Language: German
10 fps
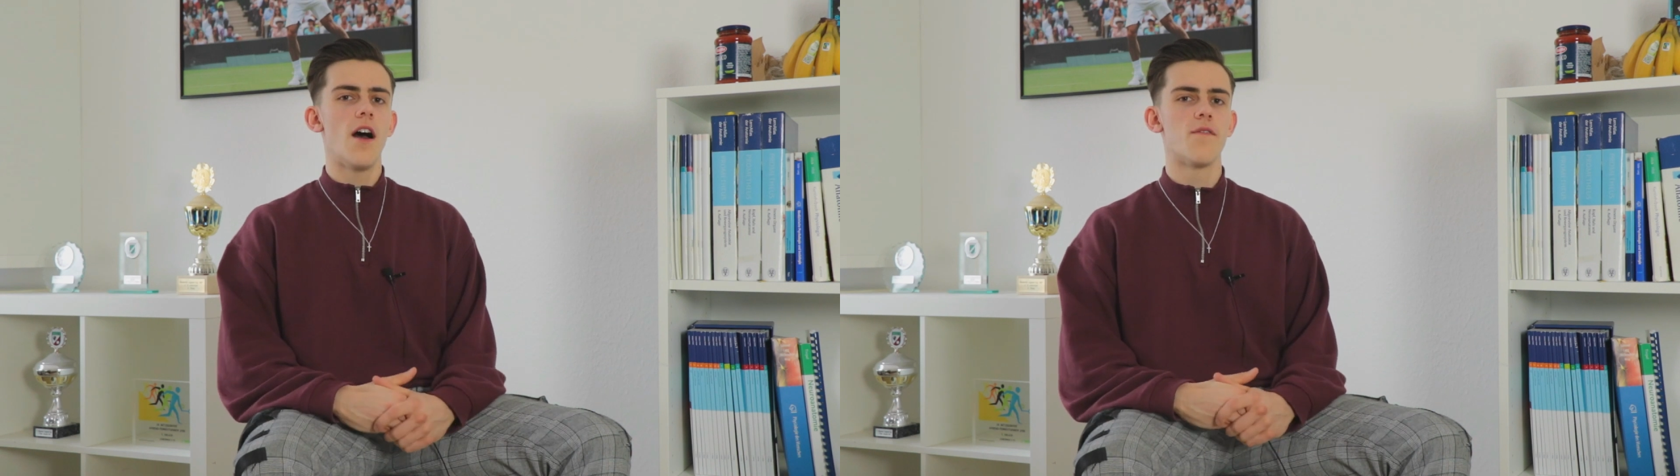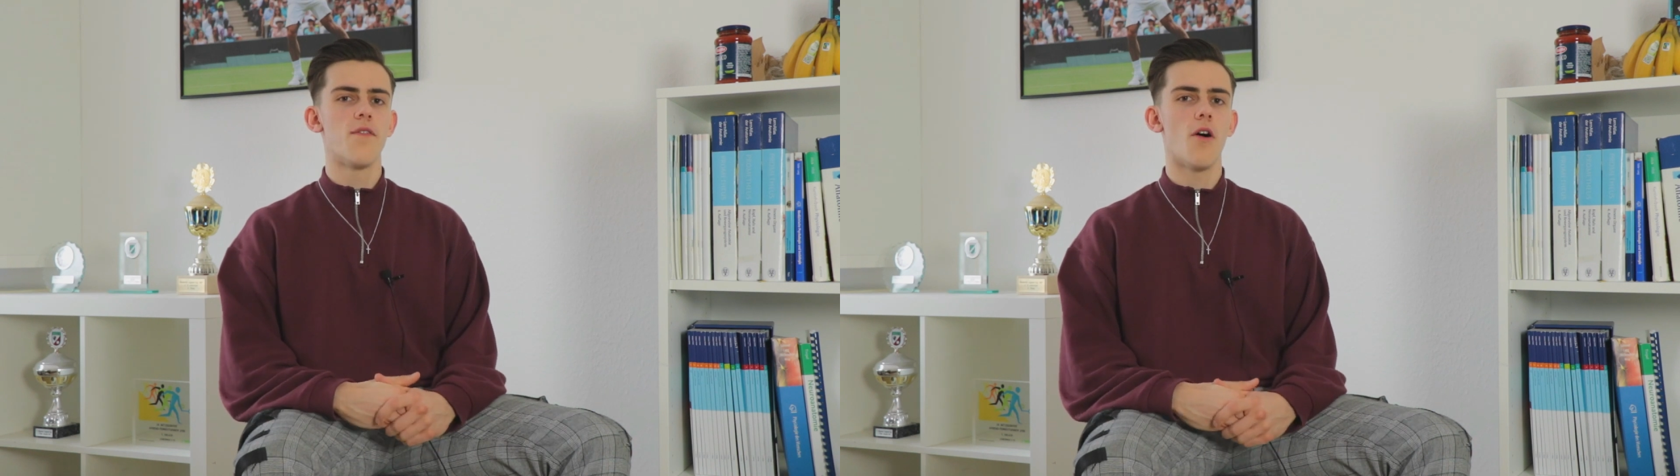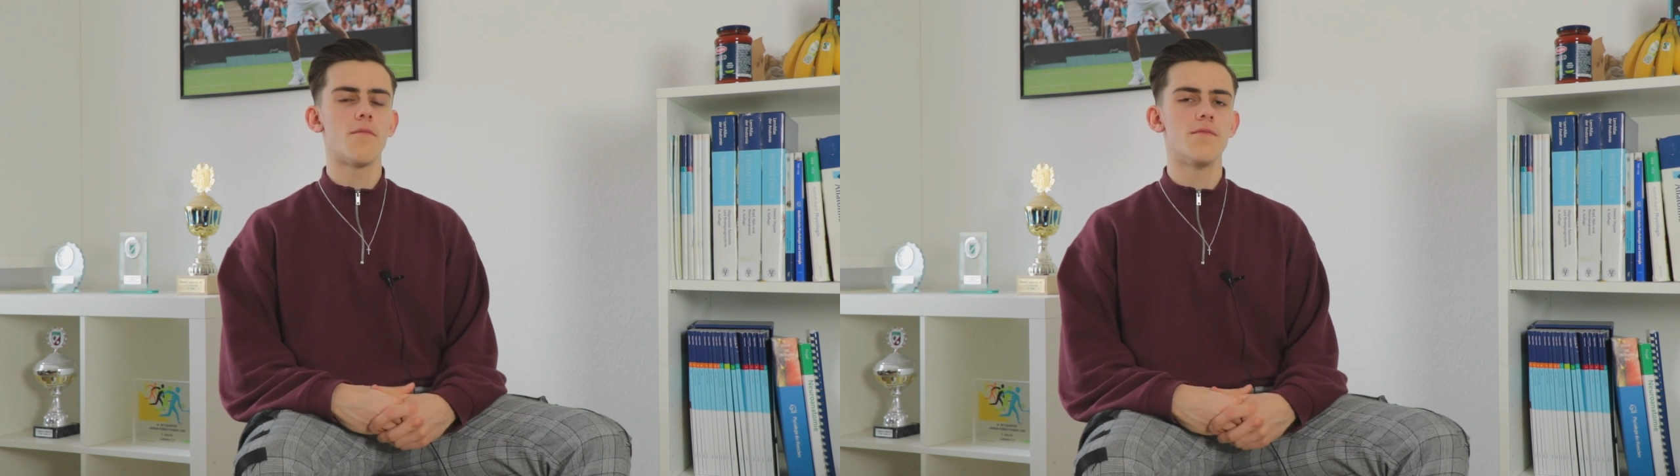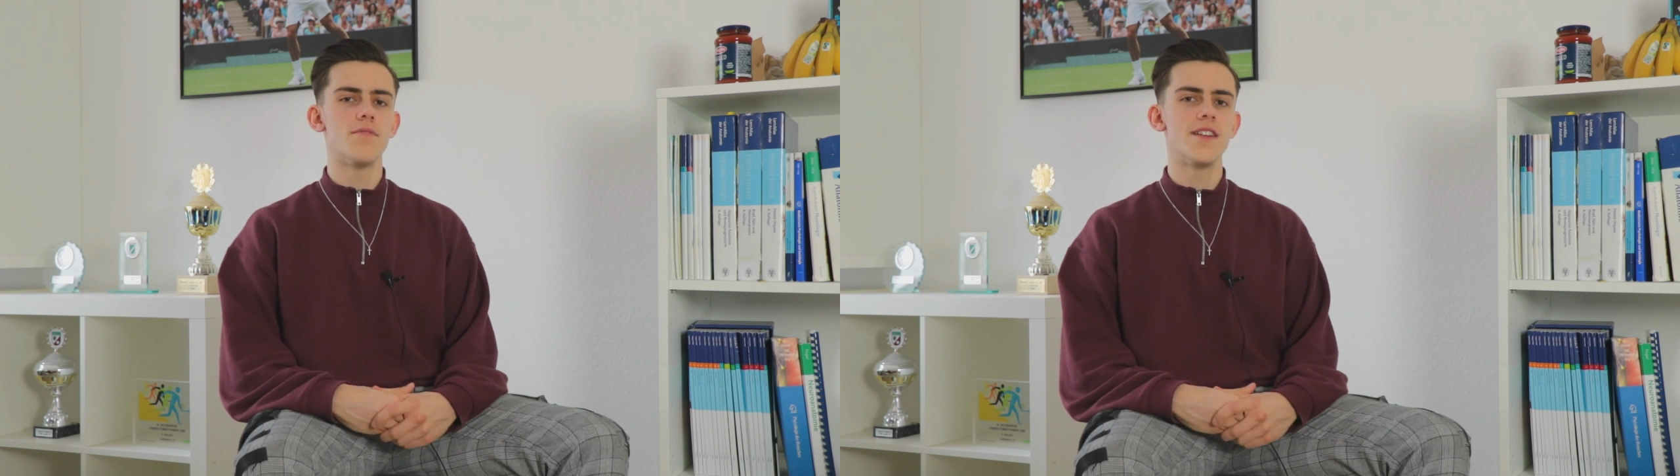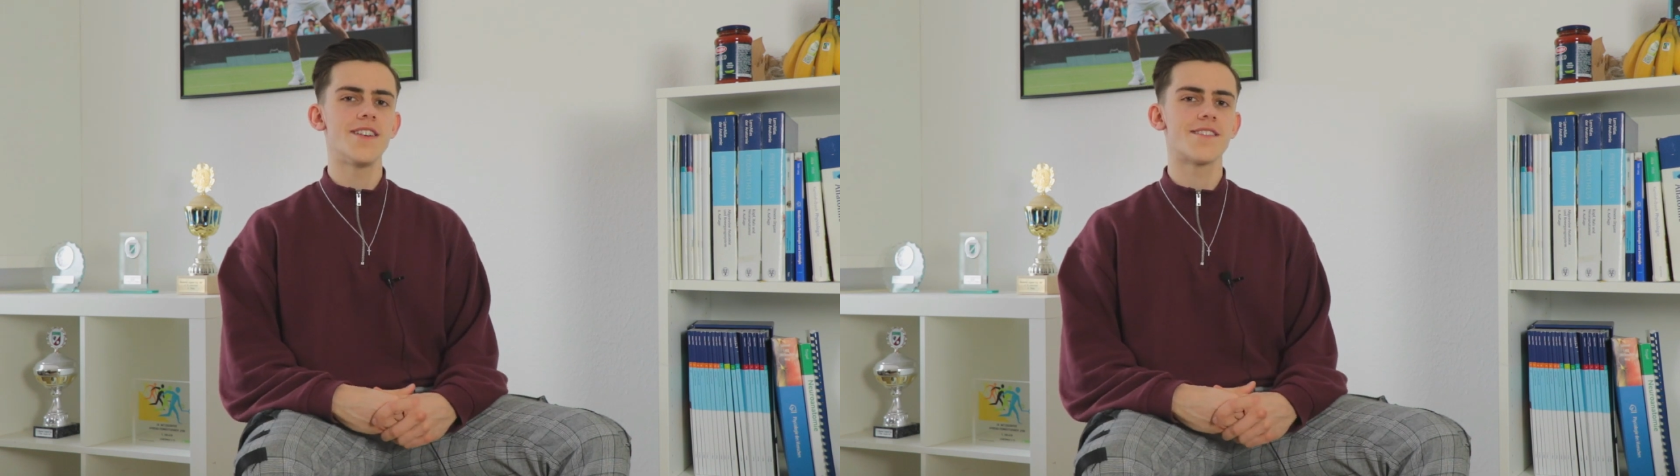Form
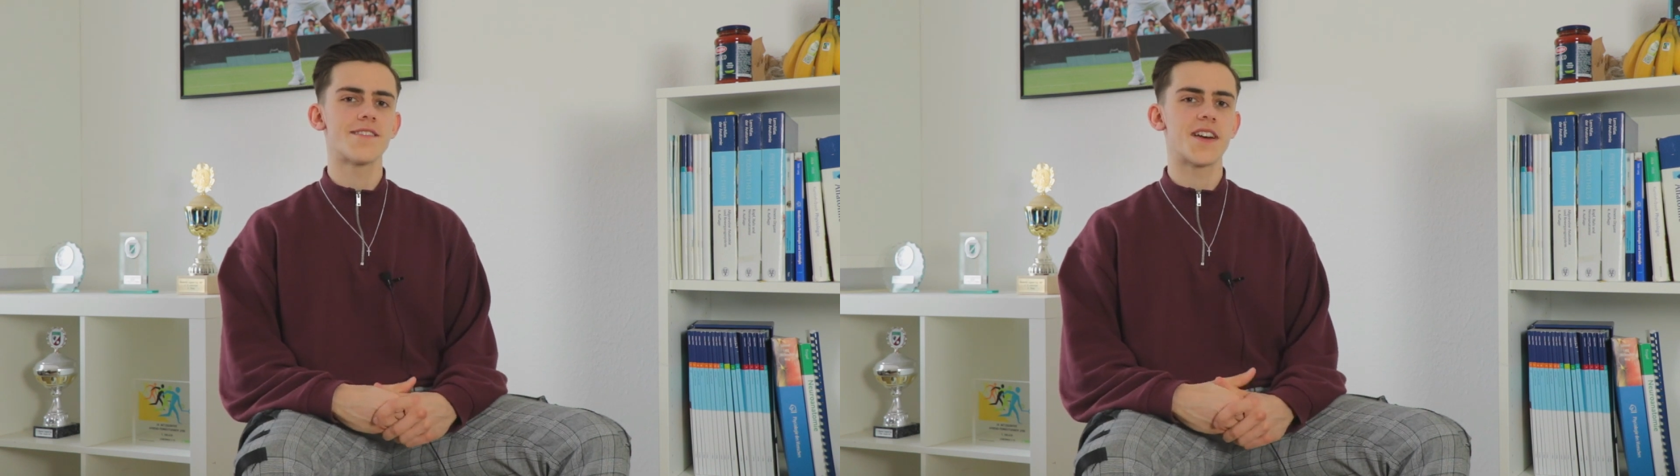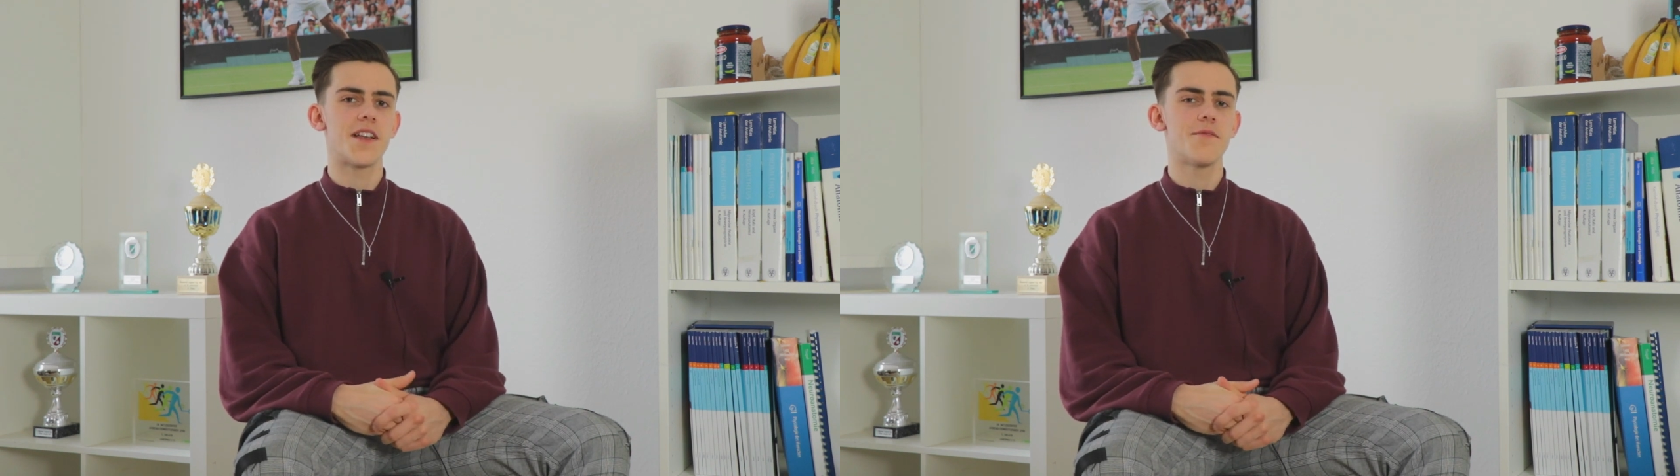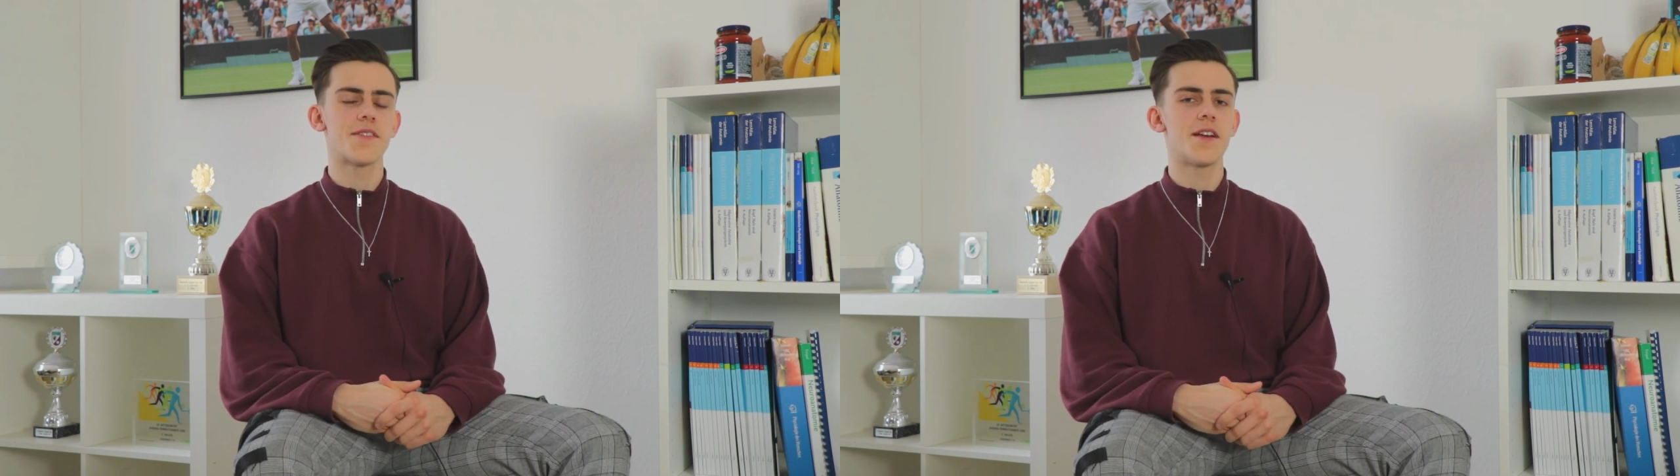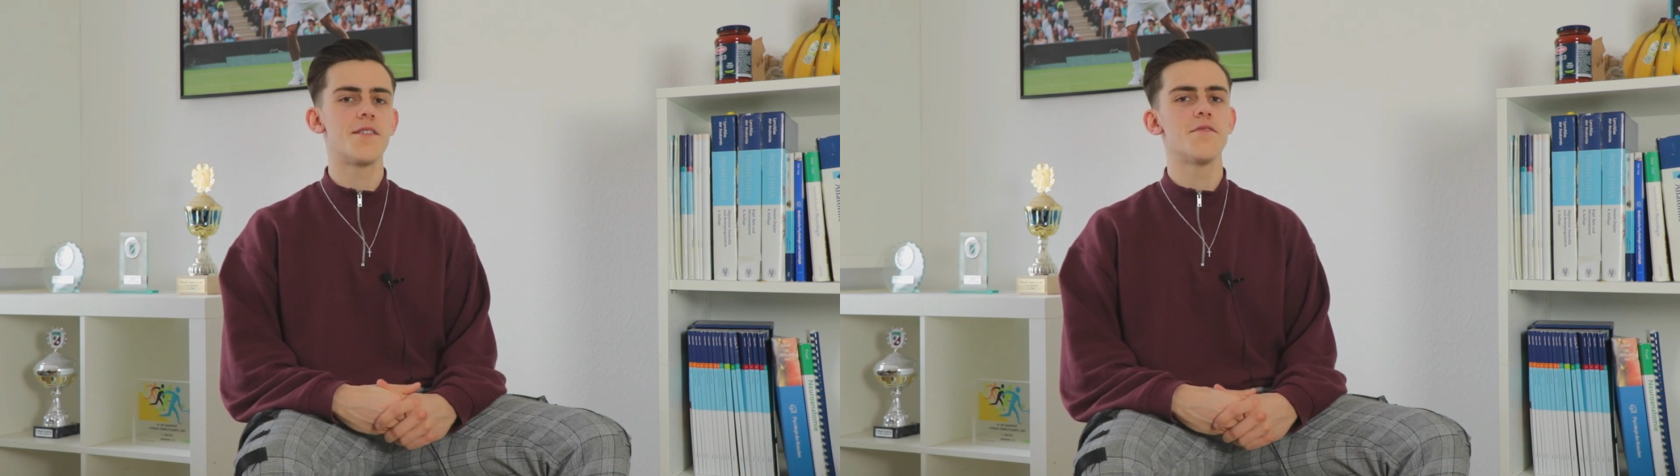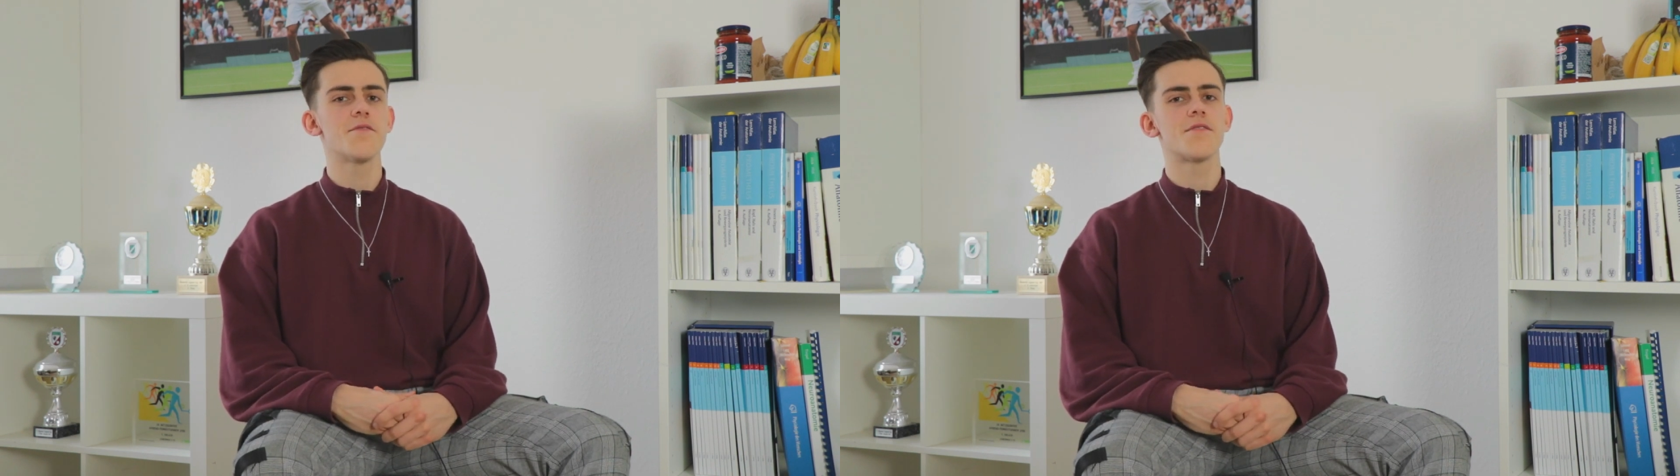belegen, dass Cannabis da
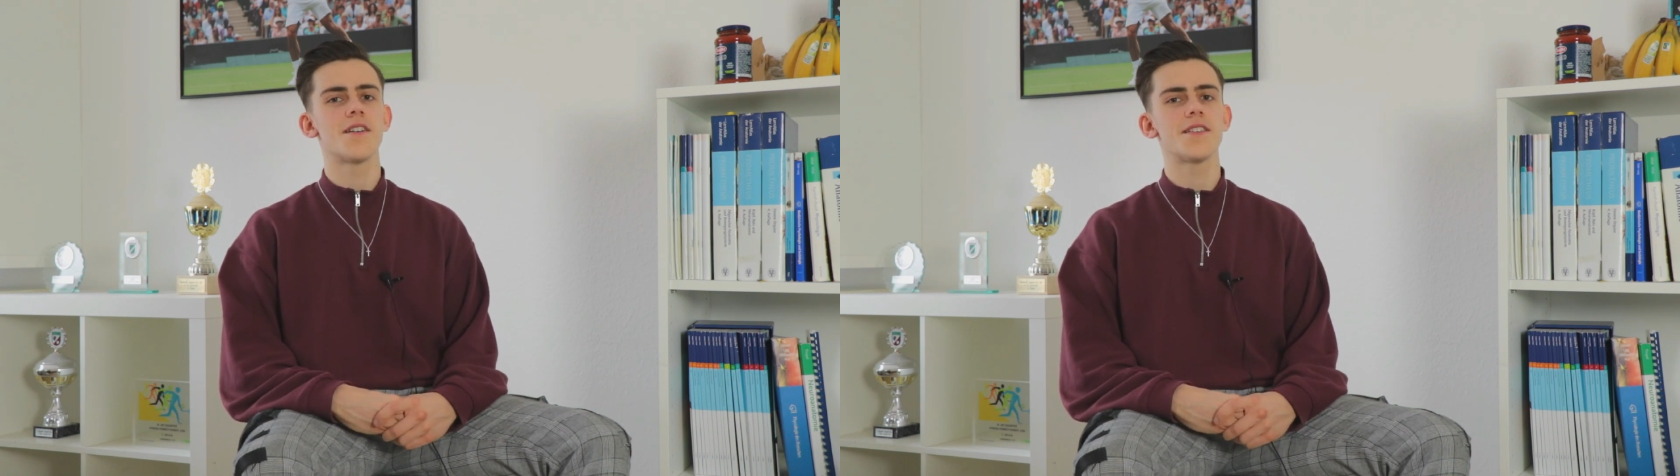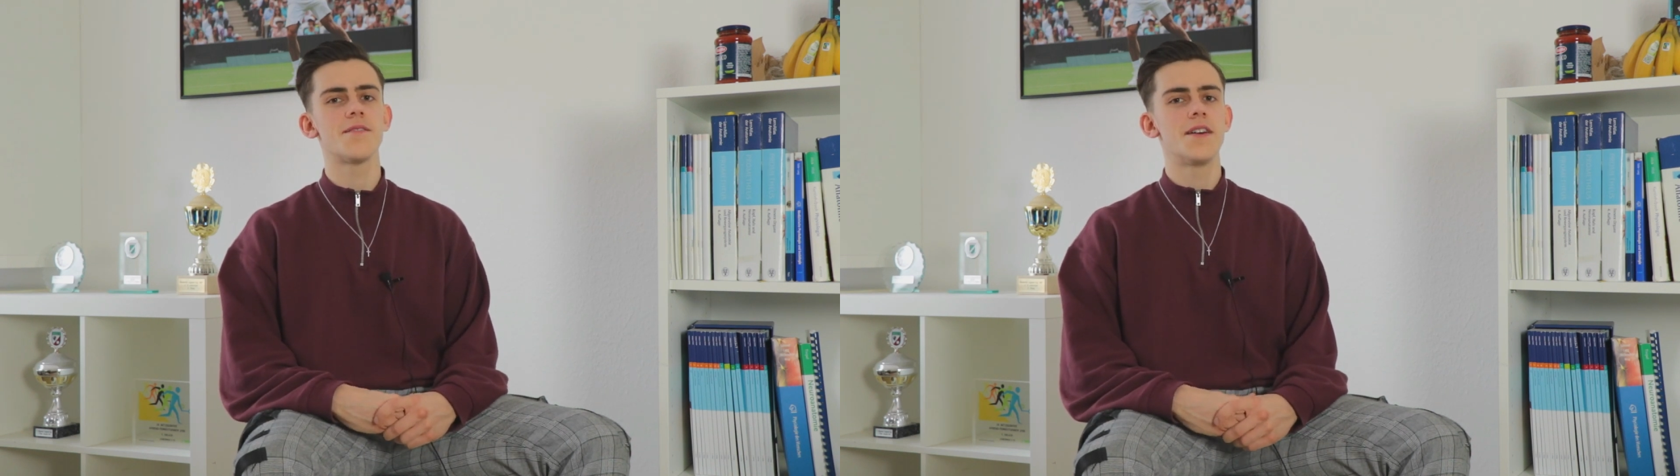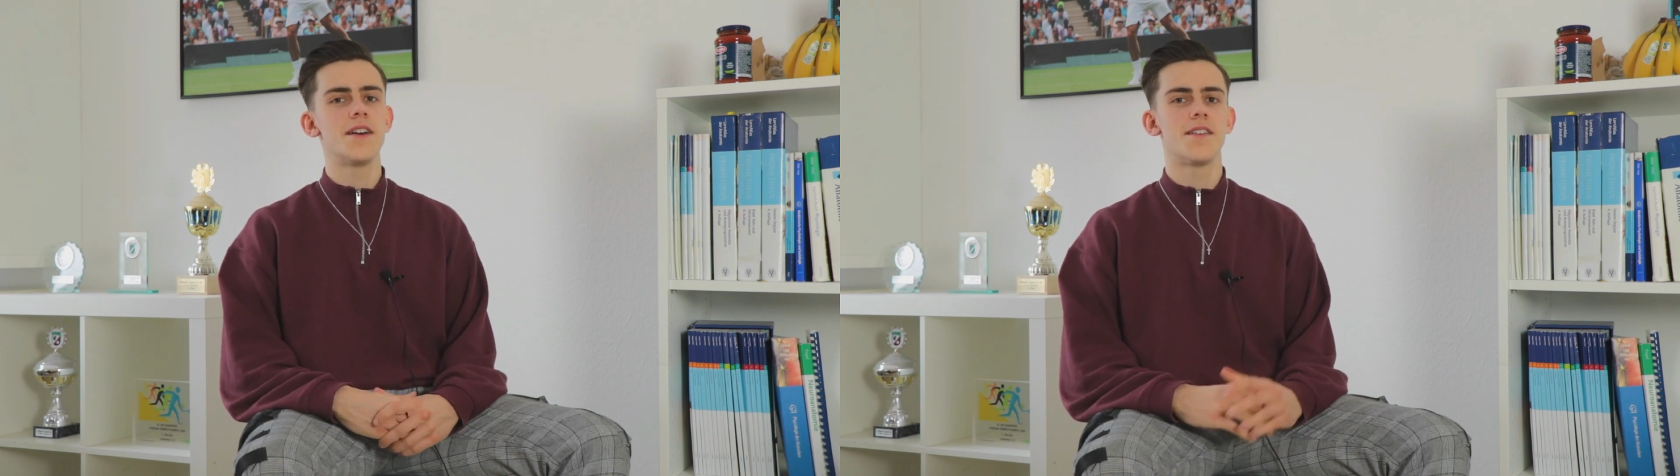eine Wirkung hat.